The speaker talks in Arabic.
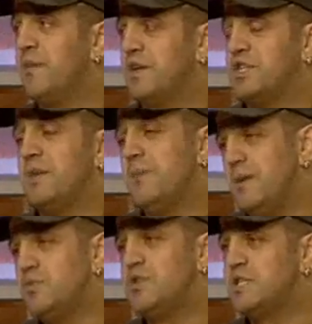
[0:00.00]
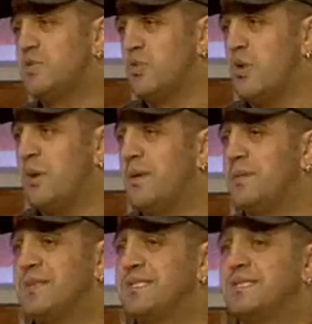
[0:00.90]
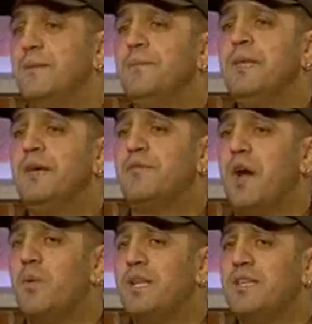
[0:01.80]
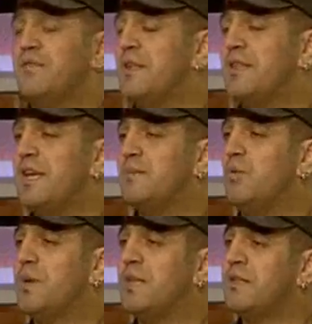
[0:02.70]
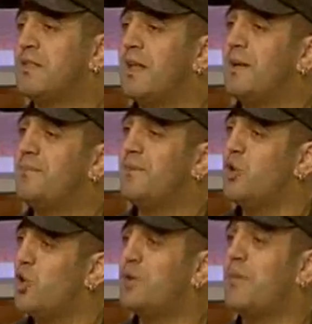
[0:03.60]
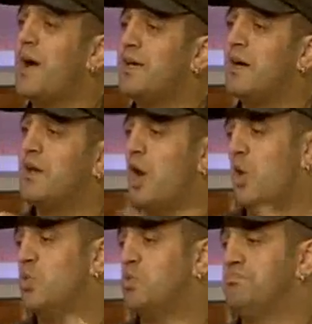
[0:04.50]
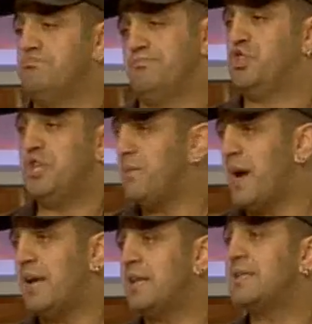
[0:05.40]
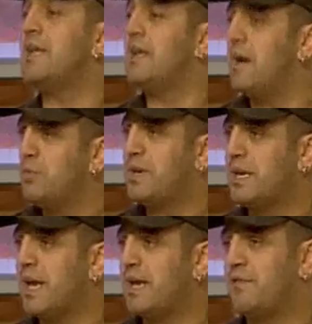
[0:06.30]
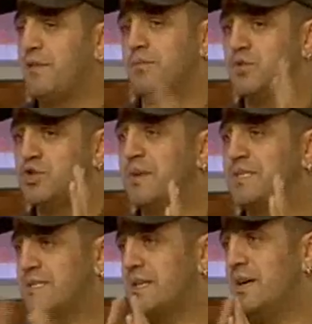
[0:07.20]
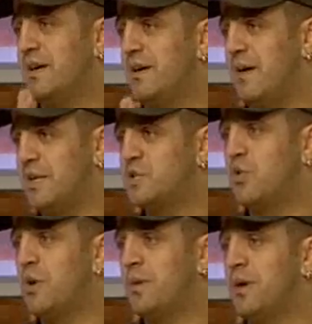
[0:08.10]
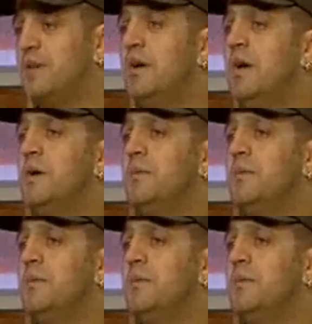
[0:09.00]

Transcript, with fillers: فجربنا نلبس الاسود والابيض بس في اوقات ايفنتات ممكن تتطلب لون معين او شيء معين ثاني لا ممكن نغير فيه مش بس آه، اسود وابيض